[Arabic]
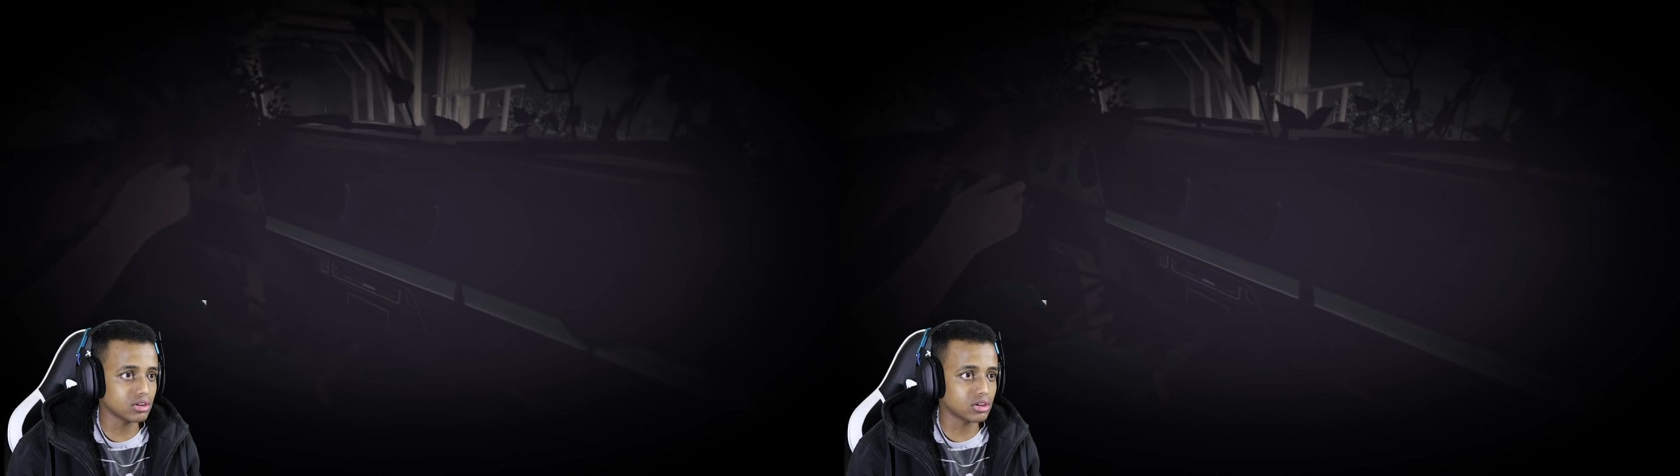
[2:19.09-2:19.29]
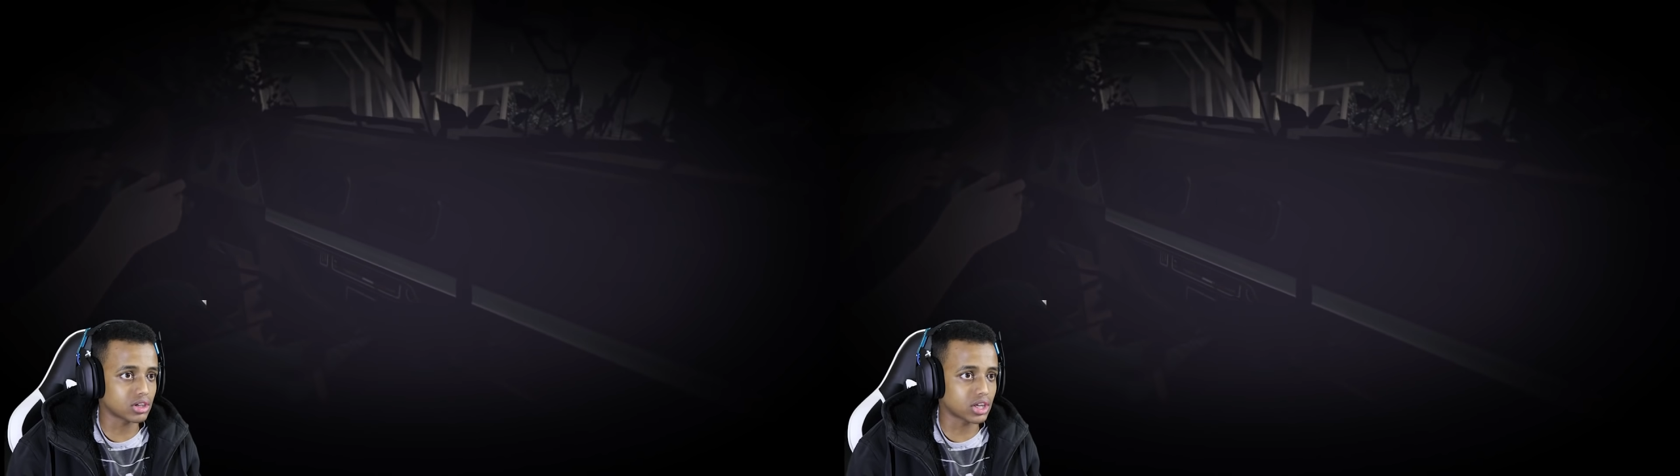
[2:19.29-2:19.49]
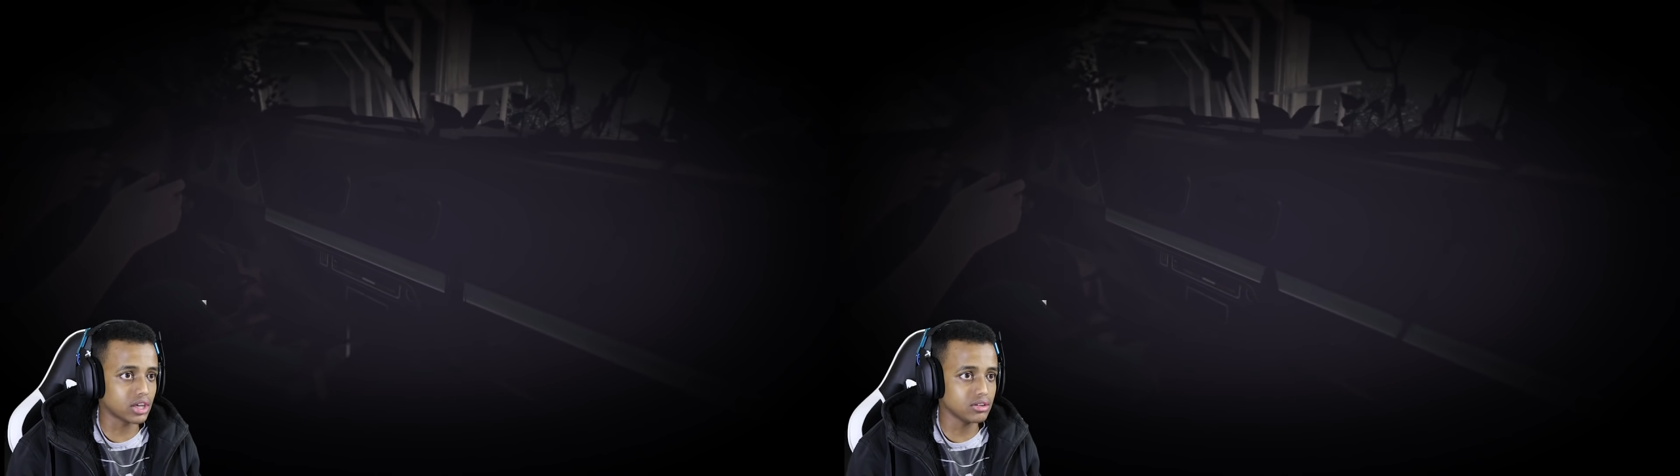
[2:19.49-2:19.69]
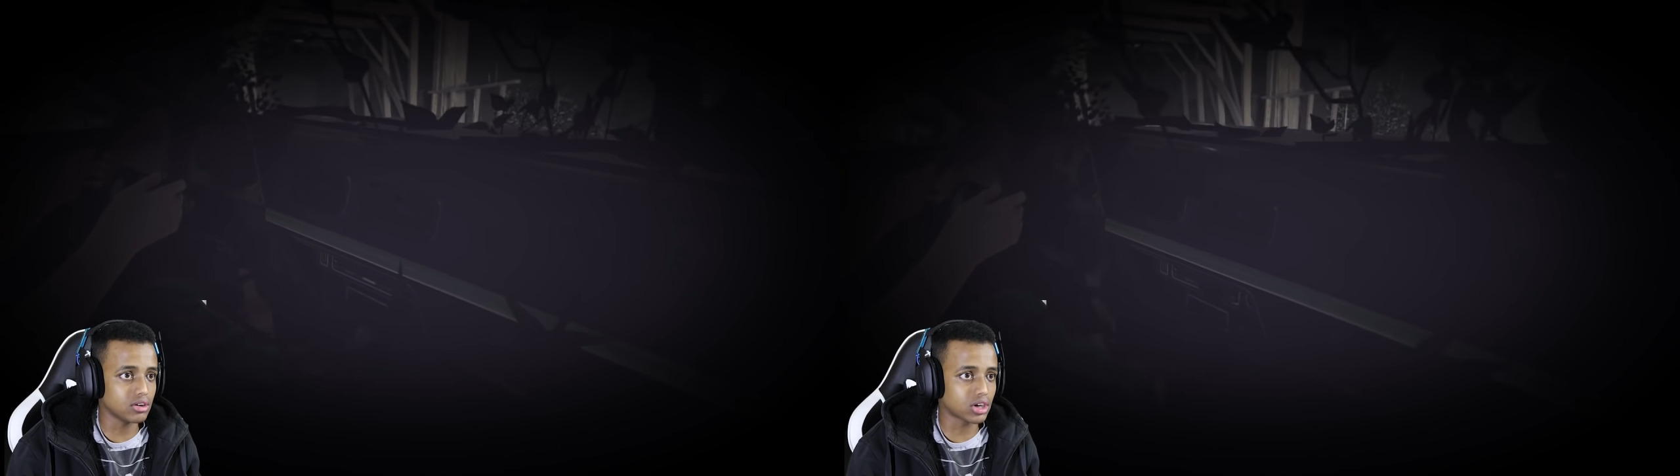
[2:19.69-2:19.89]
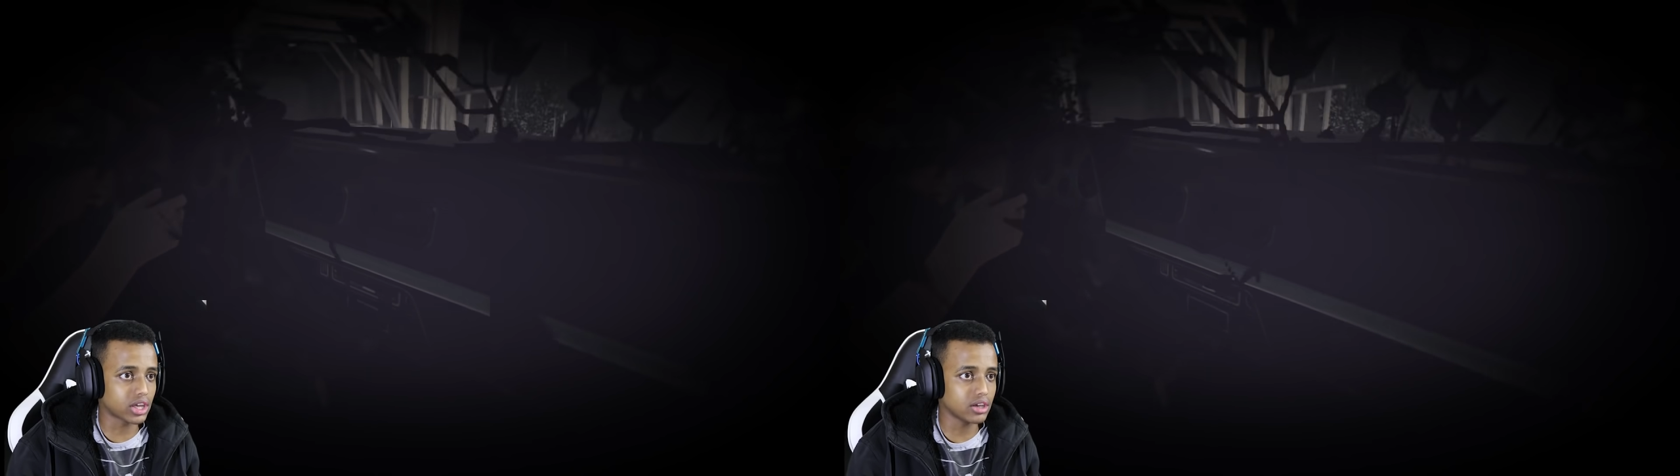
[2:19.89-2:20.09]
اوكي
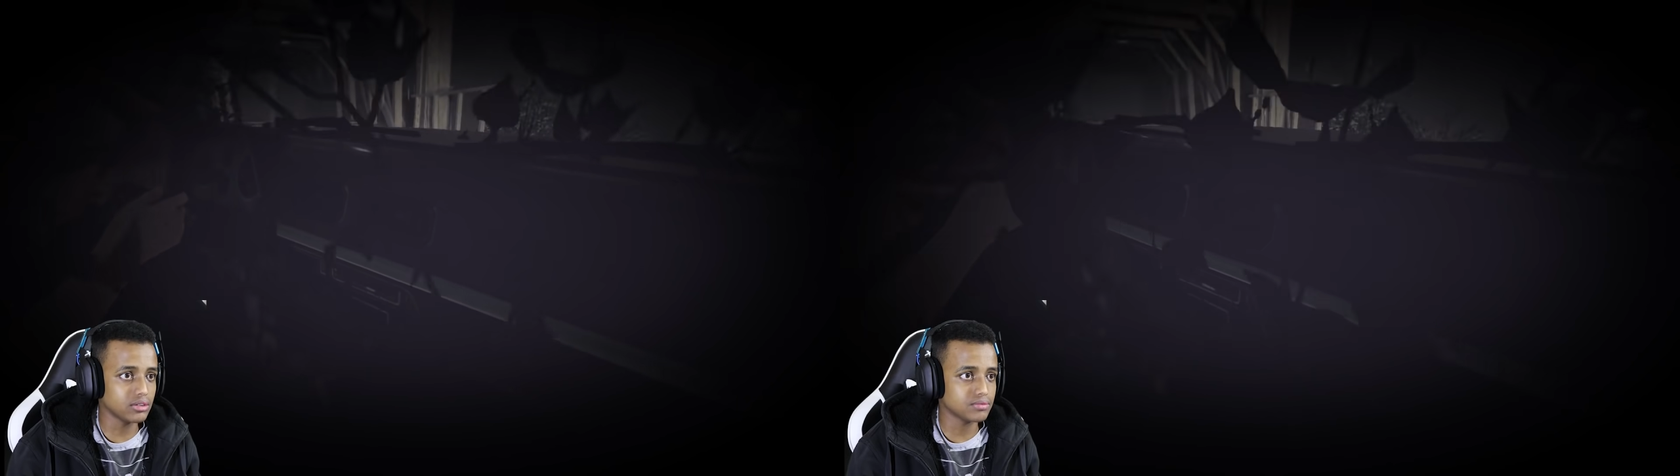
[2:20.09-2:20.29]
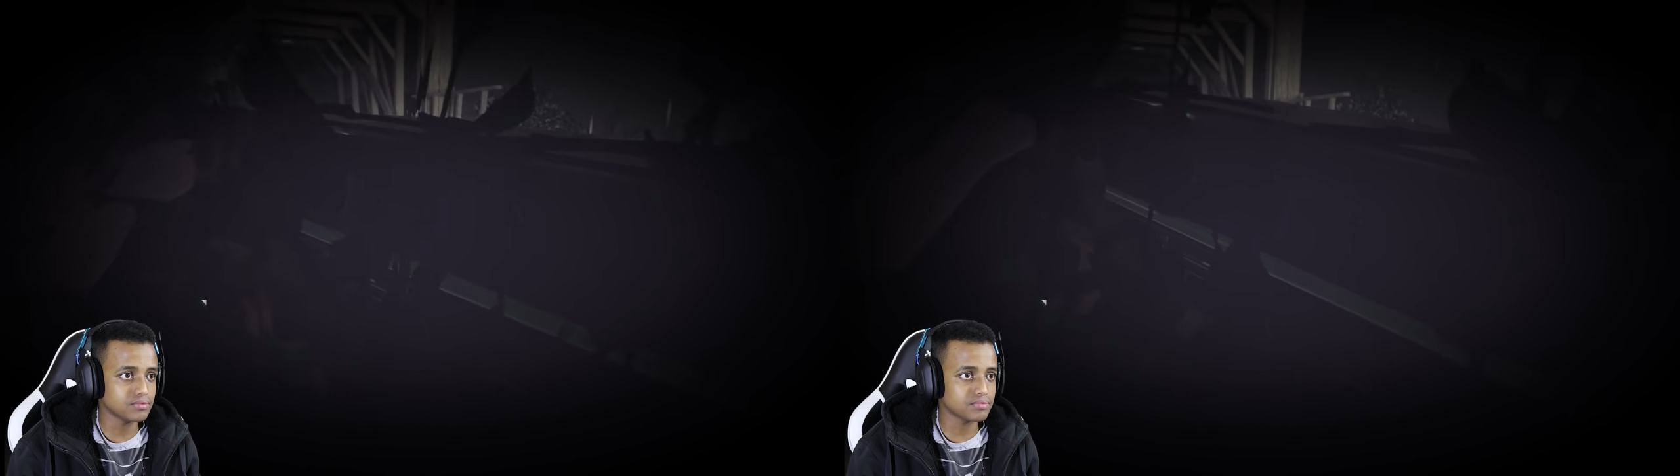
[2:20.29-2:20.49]
اوكي